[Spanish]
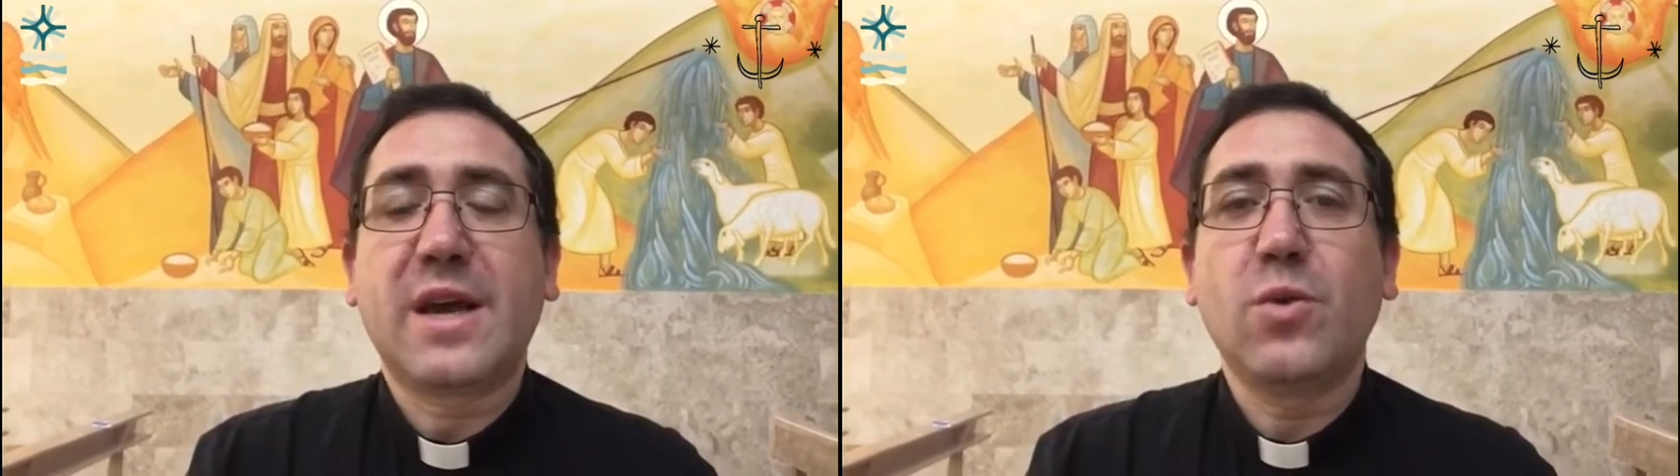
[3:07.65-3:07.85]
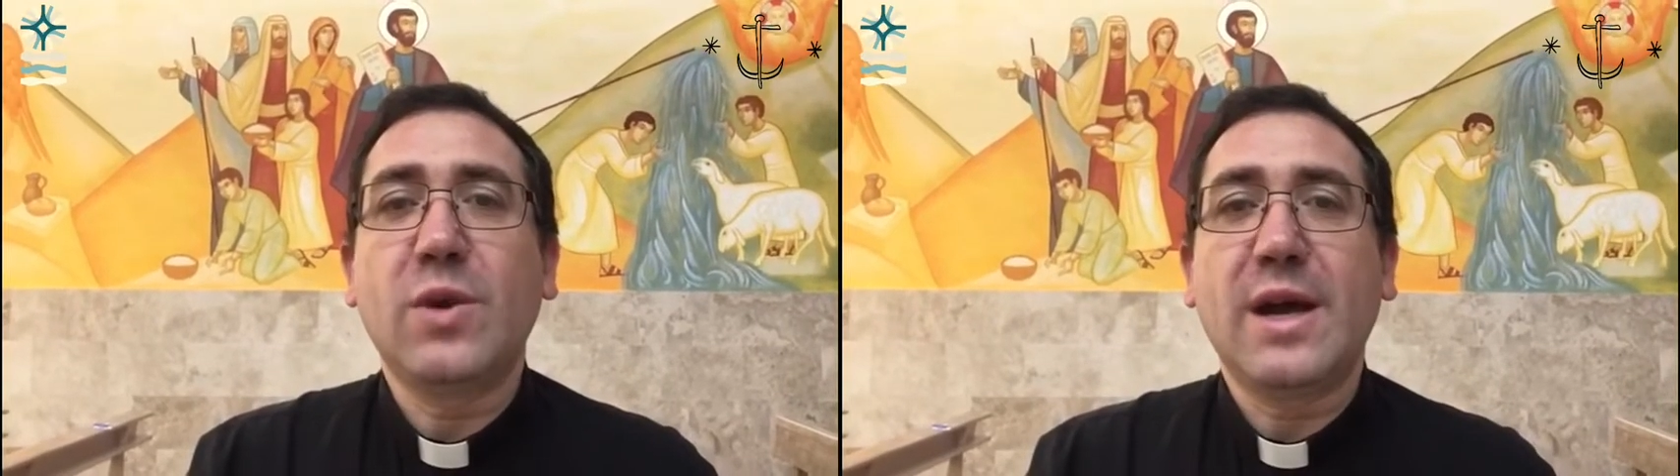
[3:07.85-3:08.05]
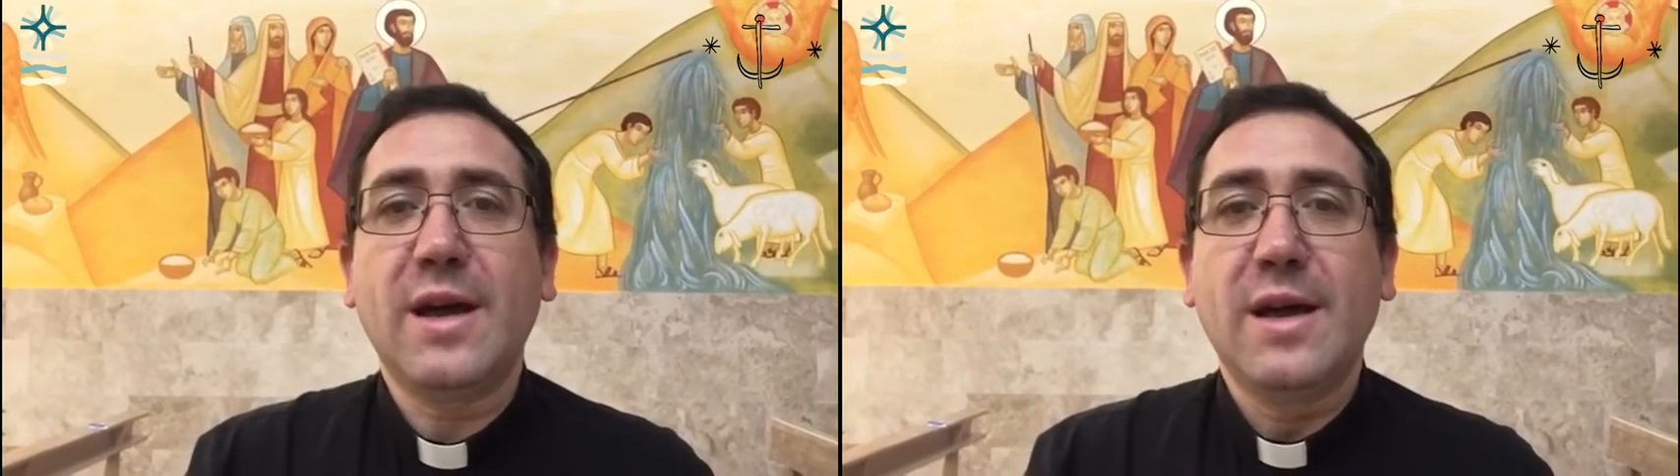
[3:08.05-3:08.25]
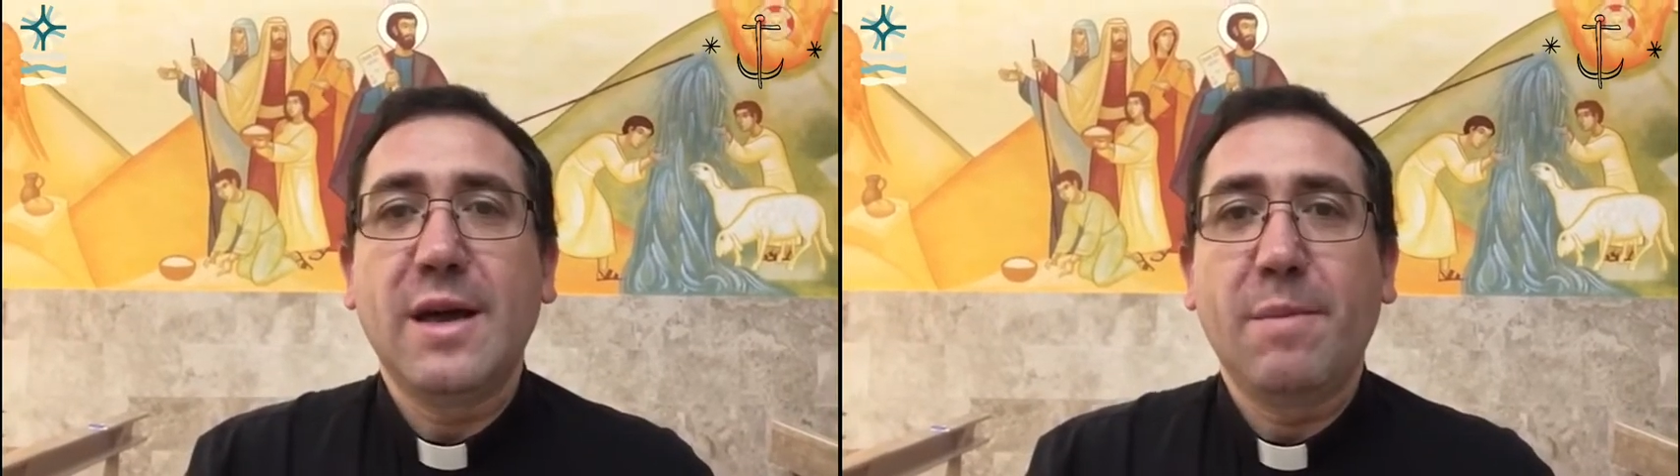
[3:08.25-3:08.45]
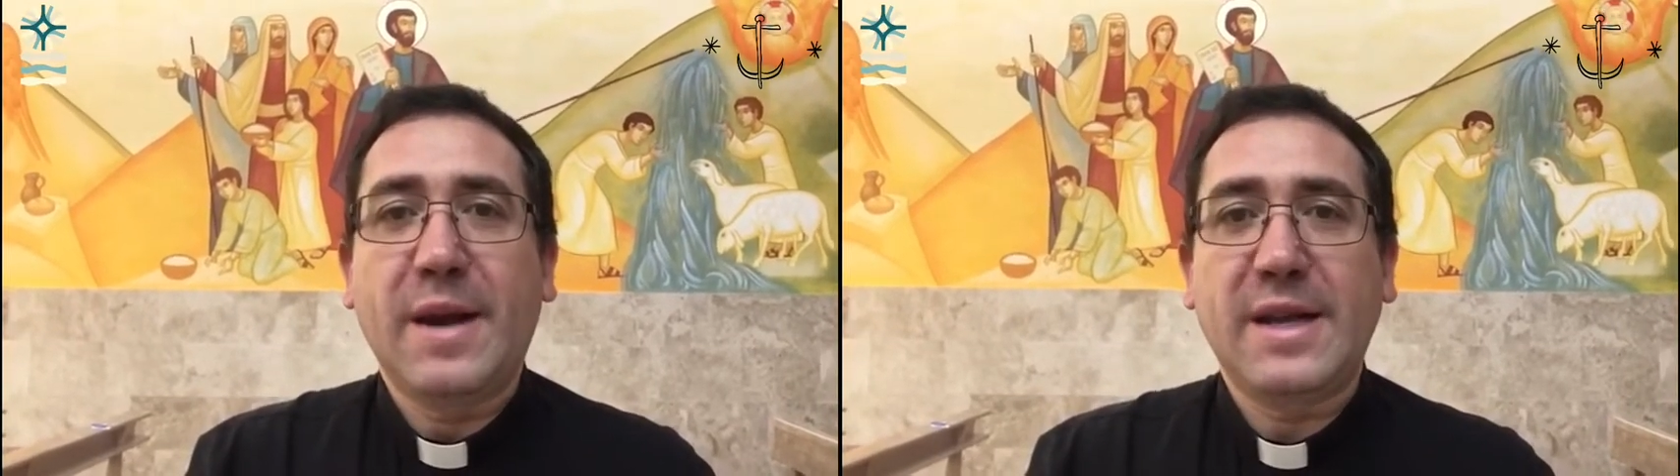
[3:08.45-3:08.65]
dura
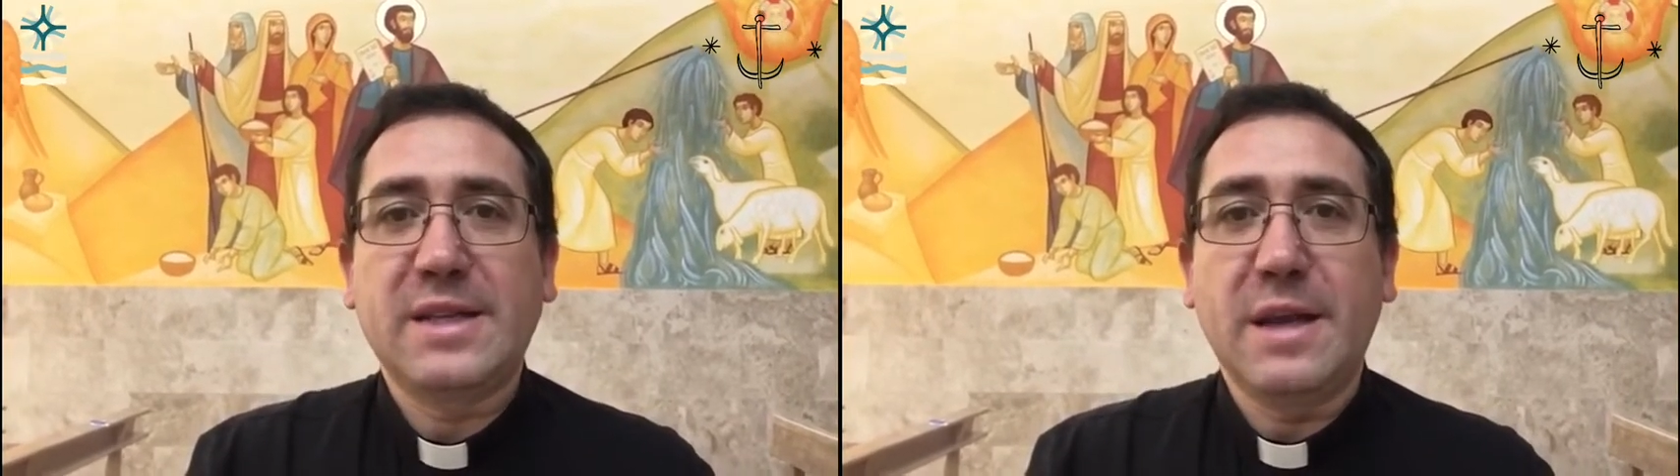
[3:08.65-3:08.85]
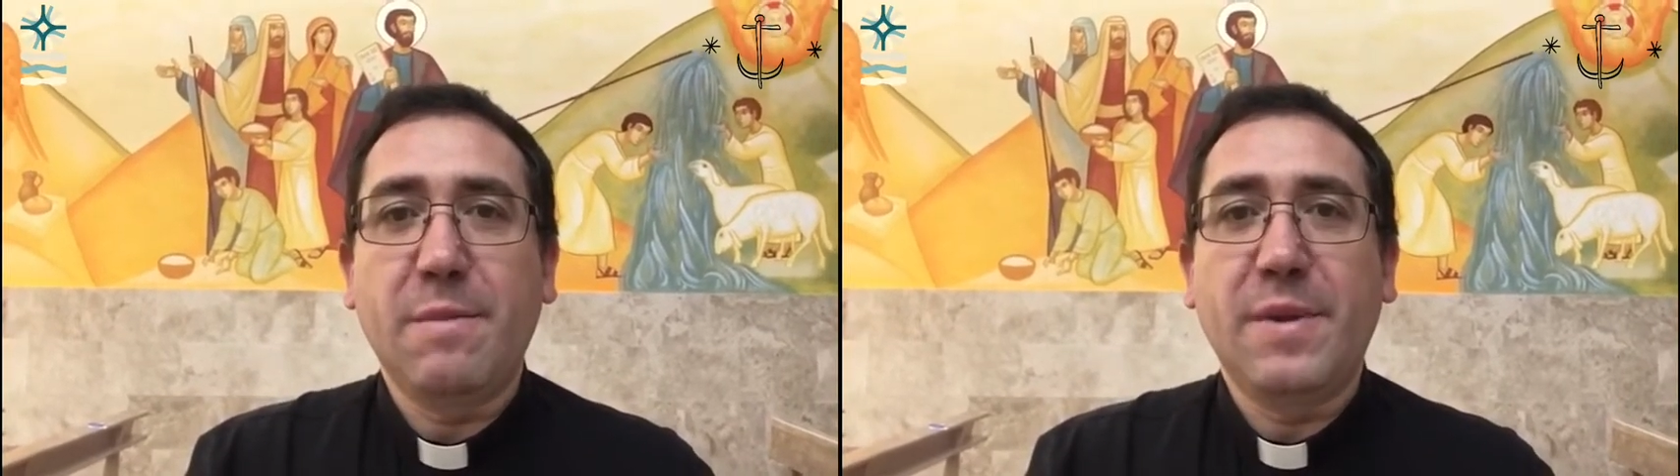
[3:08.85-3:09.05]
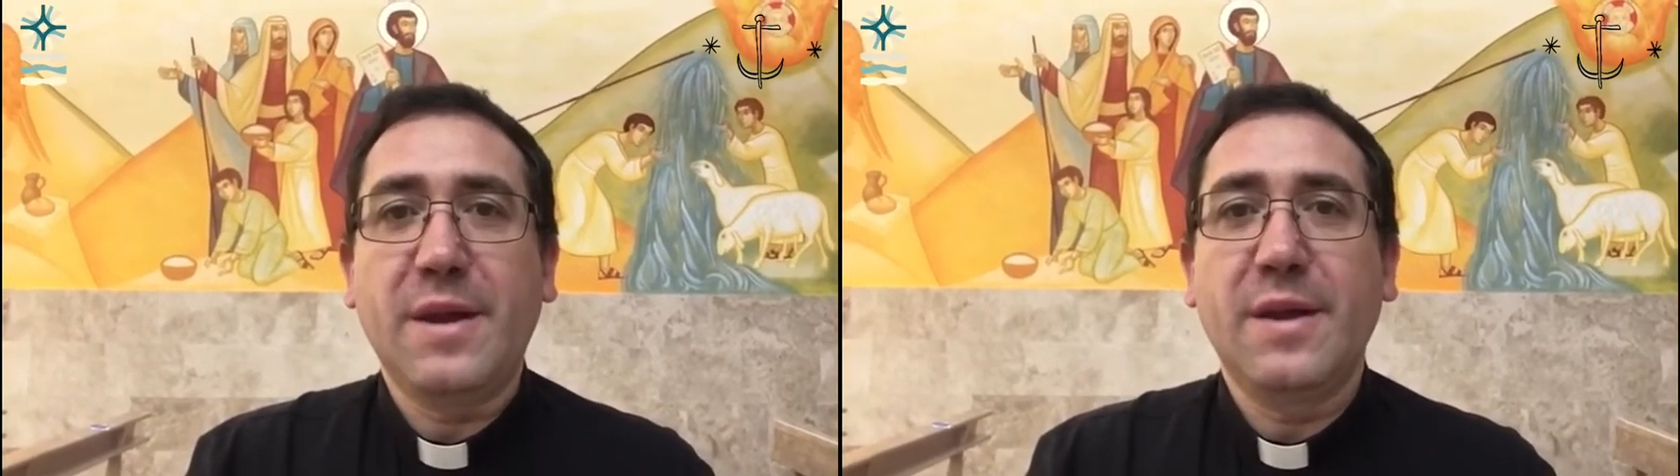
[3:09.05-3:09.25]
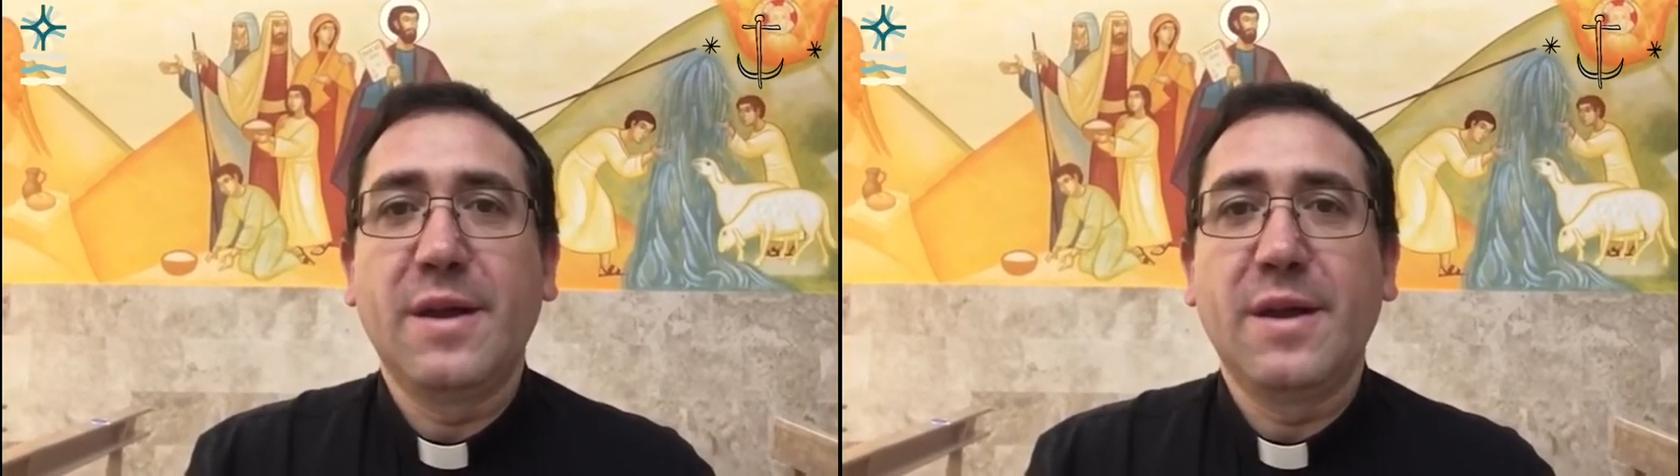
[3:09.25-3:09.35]
para siempre.